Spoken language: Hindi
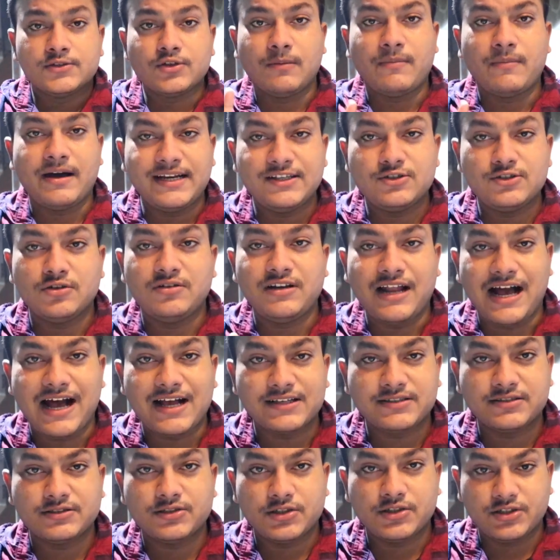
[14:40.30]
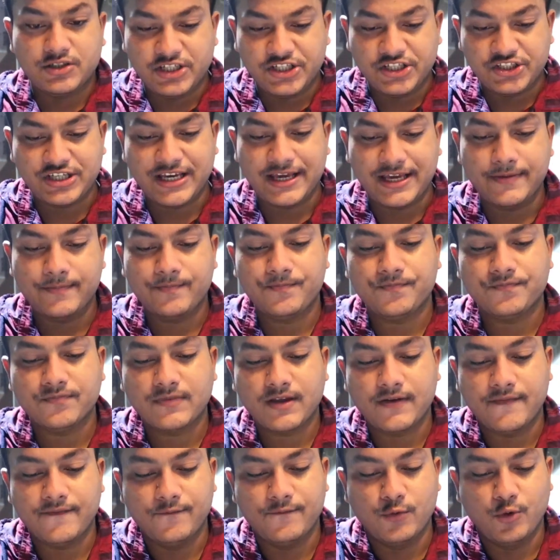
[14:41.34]
सो हमारी जो लास्ट डिश है
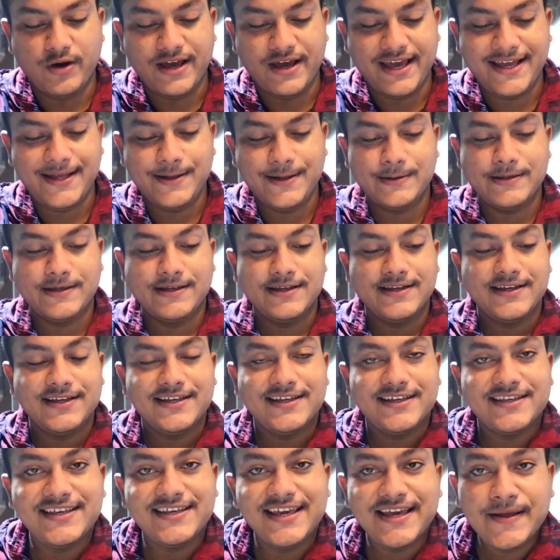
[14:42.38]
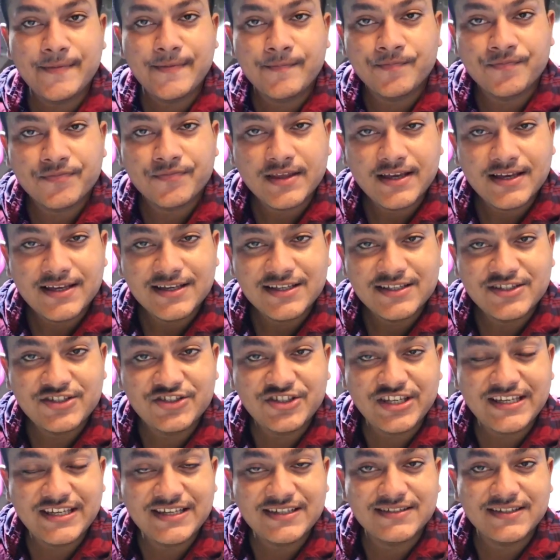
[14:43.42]
वो है ये
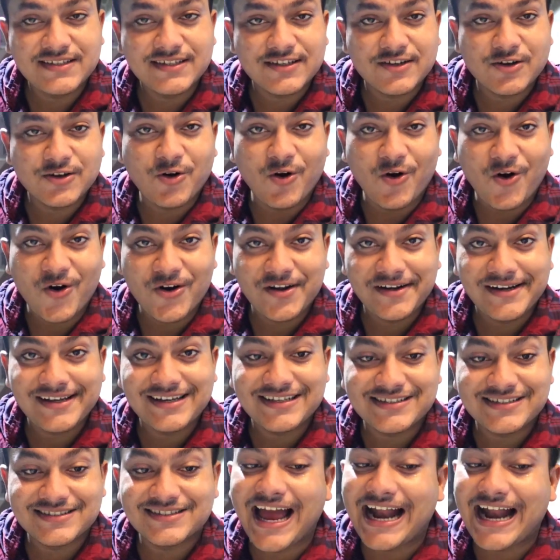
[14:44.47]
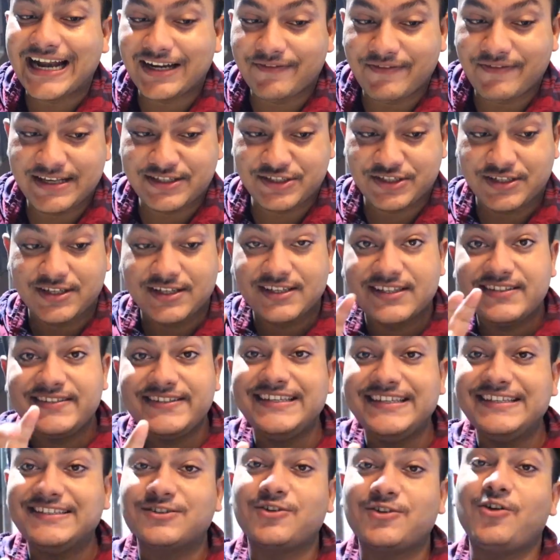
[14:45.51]
चीज़ कॉर्न सैंडविच
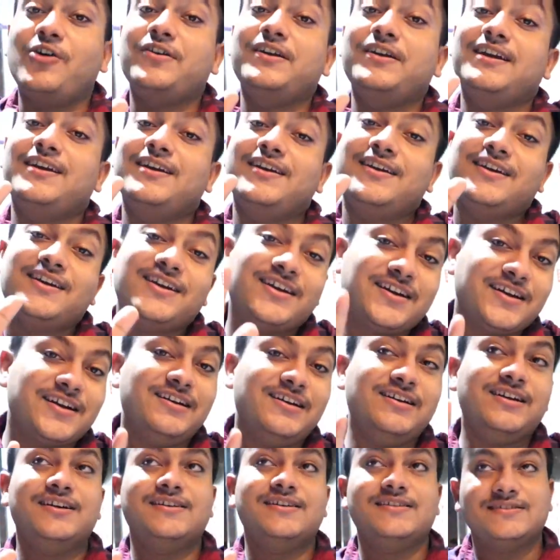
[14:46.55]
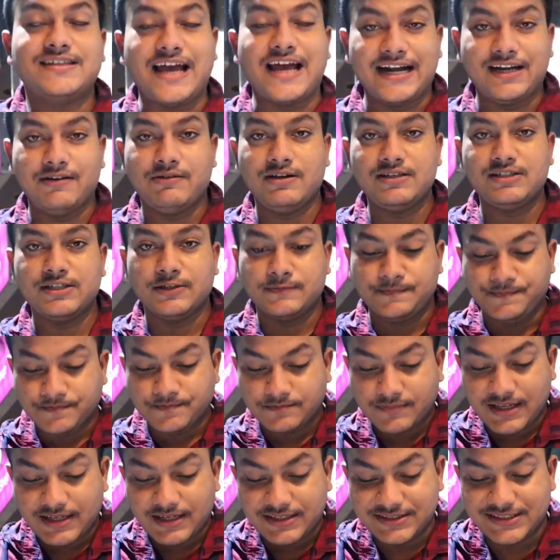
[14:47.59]
चीज़ कॉर्न ग्रिल्ड सैंडविच
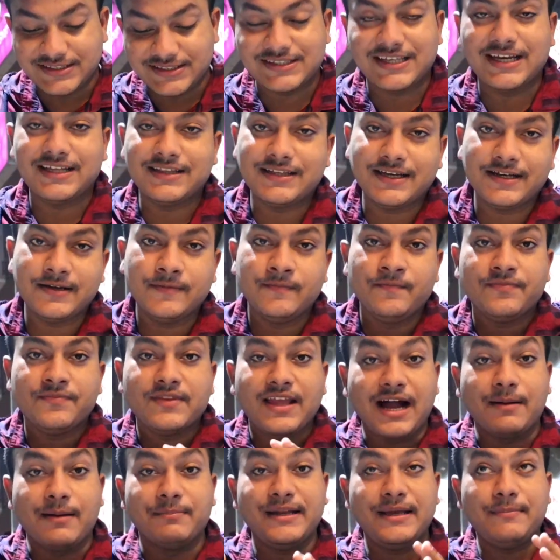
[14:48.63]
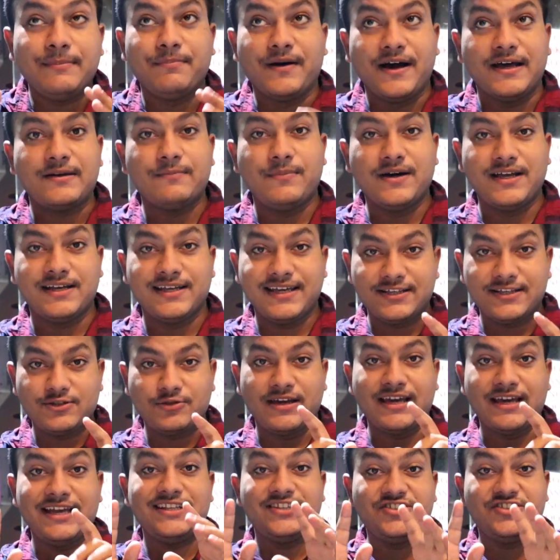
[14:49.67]
जिसके अंदर हमने भर भर के जो
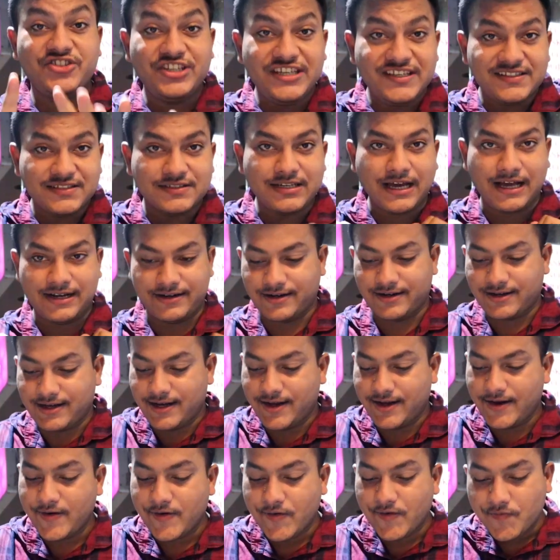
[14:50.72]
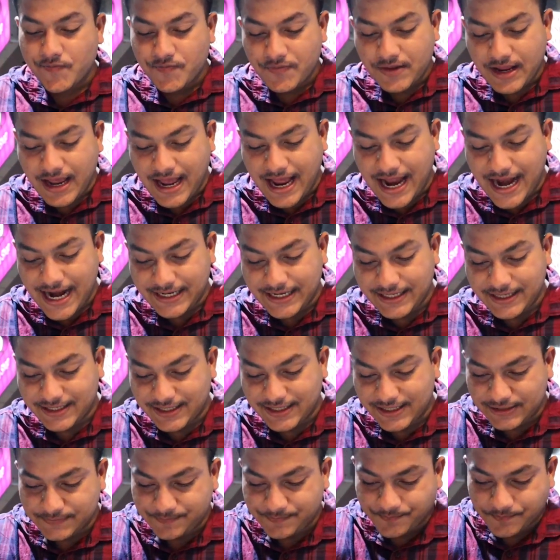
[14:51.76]
है चीज़ डाल रखा है एंड
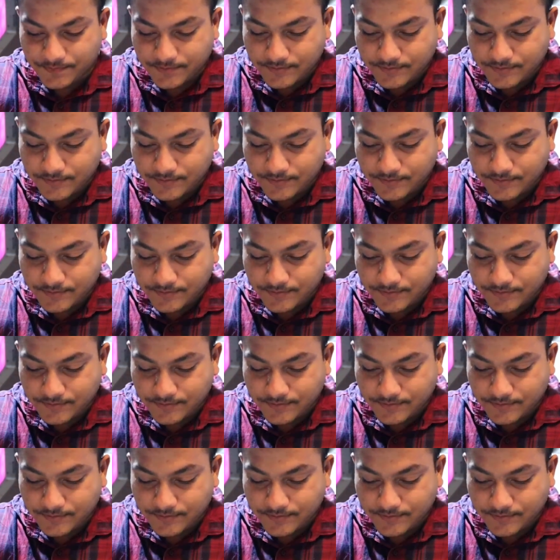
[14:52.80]
uh,